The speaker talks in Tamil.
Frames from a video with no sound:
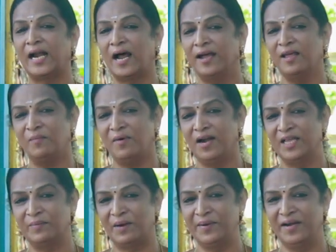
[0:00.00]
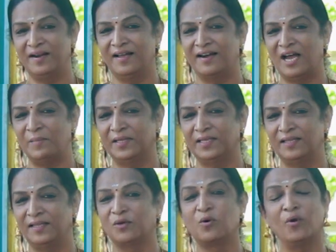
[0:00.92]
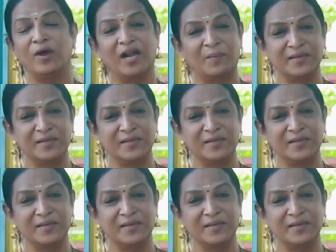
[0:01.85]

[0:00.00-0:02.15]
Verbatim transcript: ராயபாளையம் அப்படின்ற கிராமத்துலேருந்து அந்த கோயில்